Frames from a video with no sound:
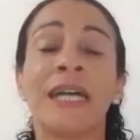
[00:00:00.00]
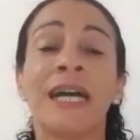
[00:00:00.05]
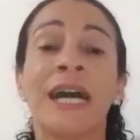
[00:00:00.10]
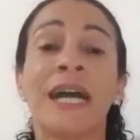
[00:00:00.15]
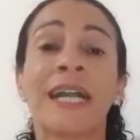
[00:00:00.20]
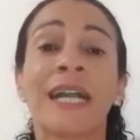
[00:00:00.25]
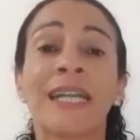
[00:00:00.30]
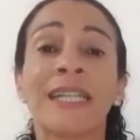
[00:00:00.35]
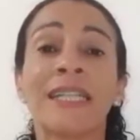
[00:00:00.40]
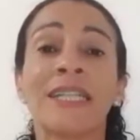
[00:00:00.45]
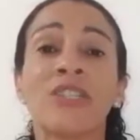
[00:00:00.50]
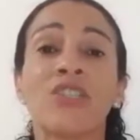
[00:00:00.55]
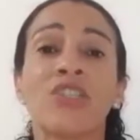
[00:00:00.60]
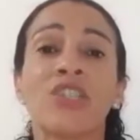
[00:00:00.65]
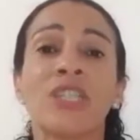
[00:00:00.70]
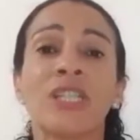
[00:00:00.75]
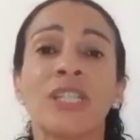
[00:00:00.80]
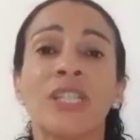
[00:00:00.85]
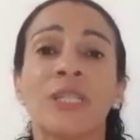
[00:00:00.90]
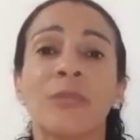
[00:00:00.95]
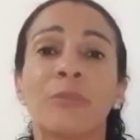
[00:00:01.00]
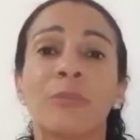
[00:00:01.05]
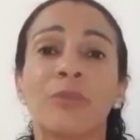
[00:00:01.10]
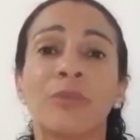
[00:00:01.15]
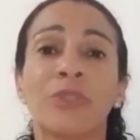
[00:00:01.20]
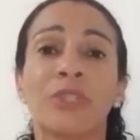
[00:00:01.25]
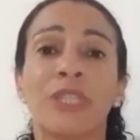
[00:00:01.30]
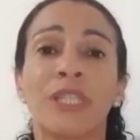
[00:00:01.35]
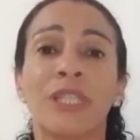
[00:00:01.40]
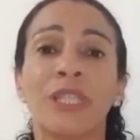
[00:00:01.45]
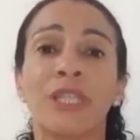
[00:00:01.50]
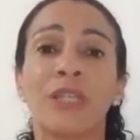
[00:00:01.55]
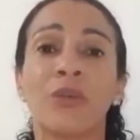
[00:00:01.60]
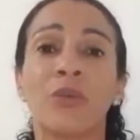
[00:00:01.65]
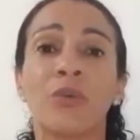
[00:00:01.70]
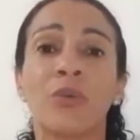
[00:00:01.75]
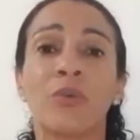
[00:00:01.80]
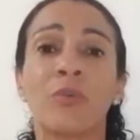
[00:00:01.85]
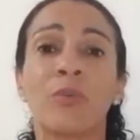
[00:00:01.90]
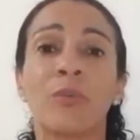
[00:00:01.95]
a cada dia, porque
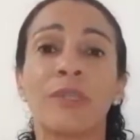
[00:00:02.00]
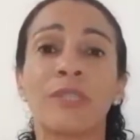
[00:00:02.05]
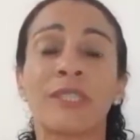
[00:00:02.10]
o,